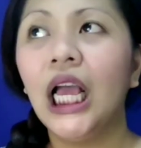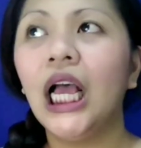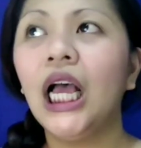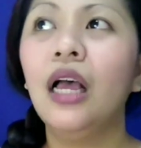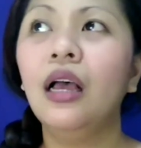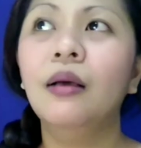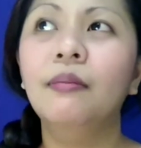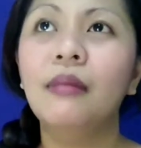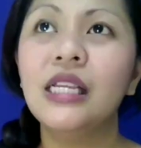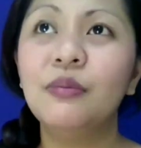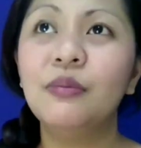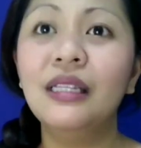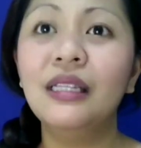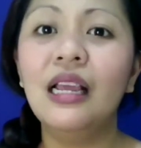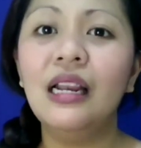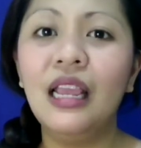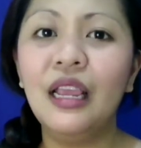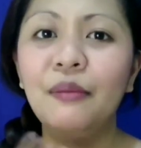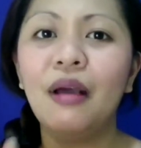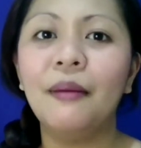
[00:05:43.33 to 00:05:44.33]
uh, mas
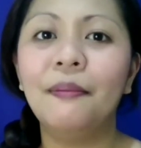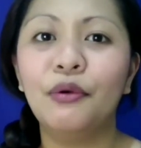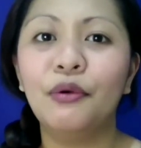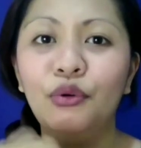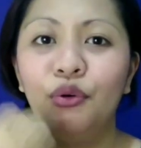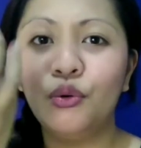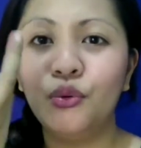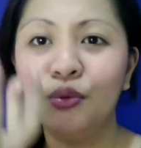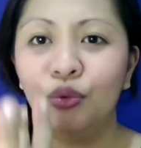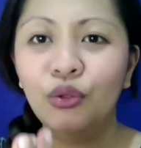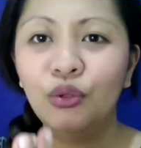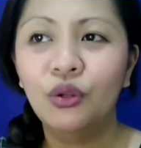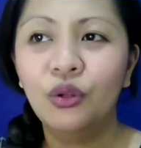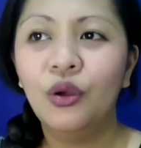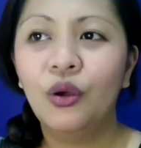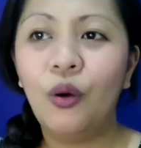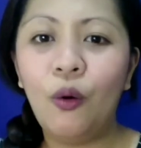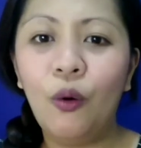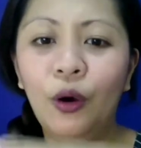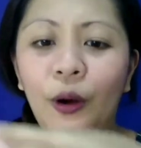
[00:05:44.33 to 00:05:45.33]
madaling mag-protrude
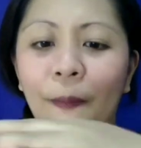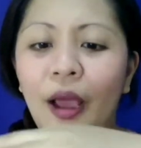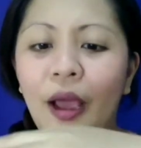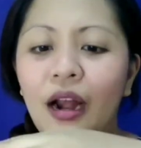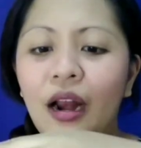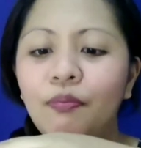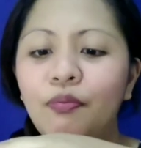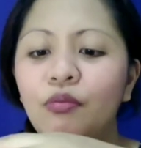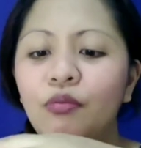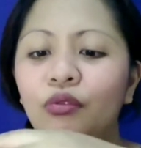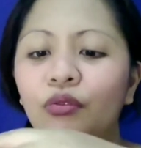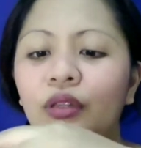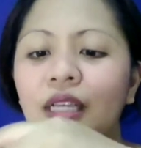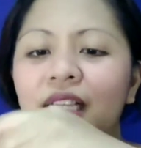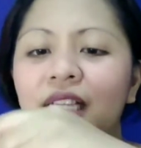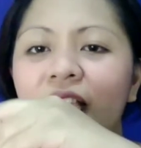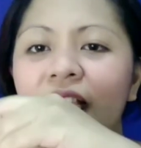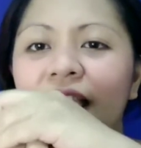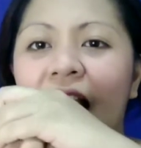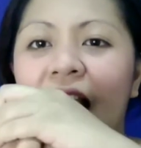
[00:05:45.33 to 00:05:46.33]
or parang pumunta
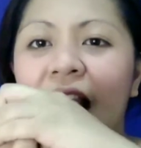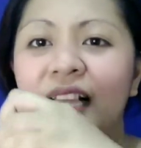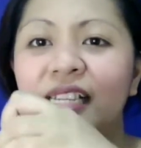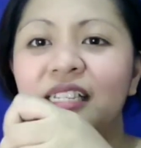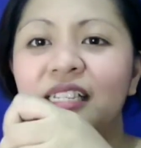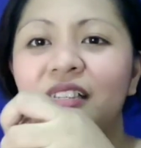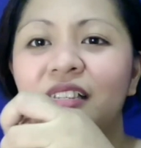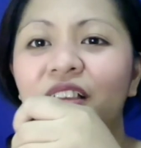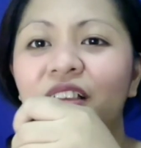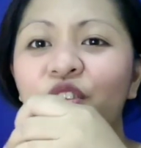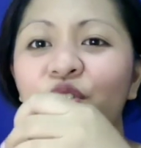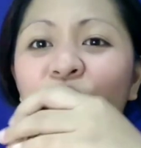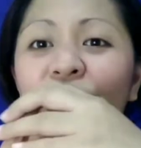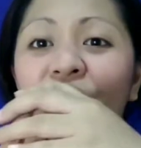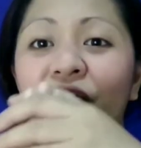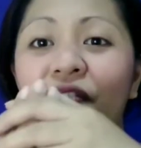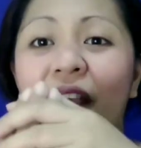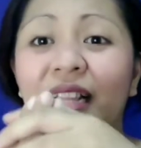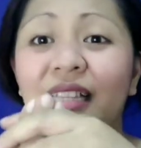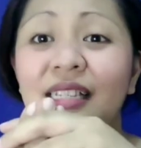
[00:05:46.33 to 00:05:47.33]
sa itaas
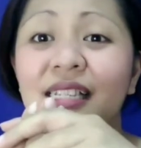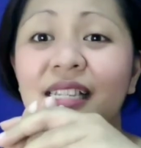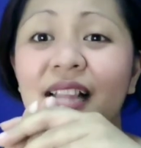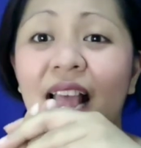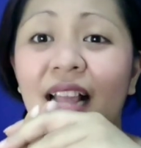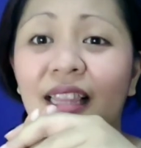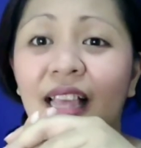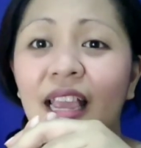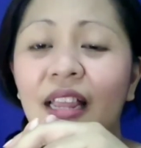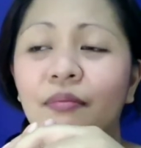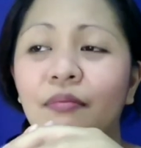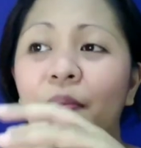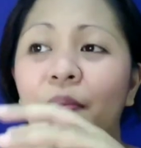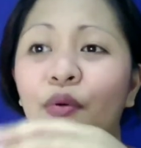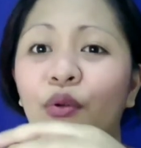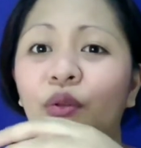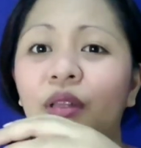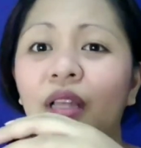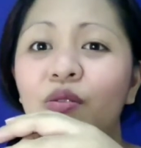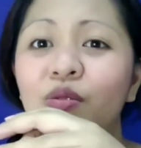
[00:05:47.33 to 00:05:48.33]
yung fats natin,
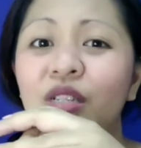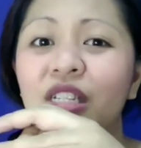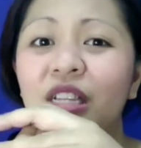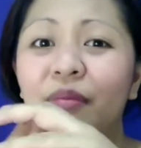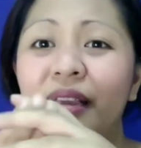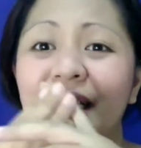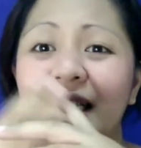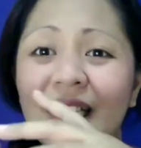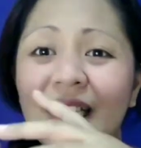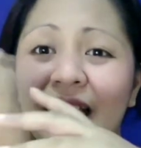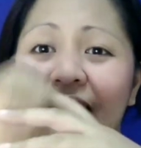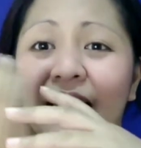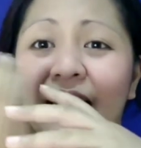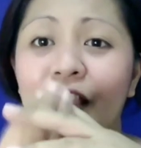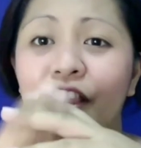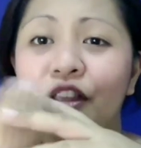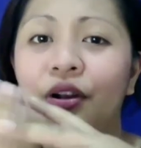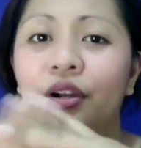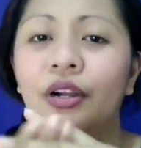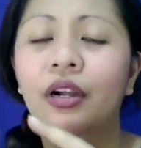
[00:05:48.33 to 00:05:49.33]
mapunta dun sa may skin
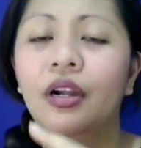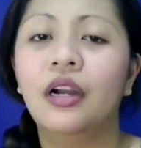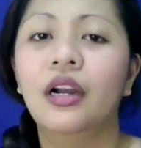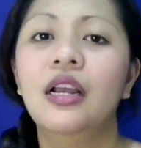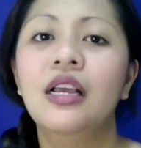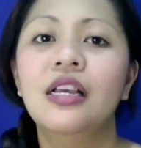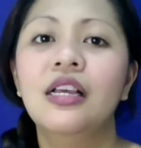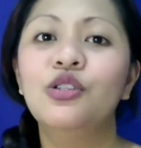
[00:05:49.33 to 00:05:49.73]
layer.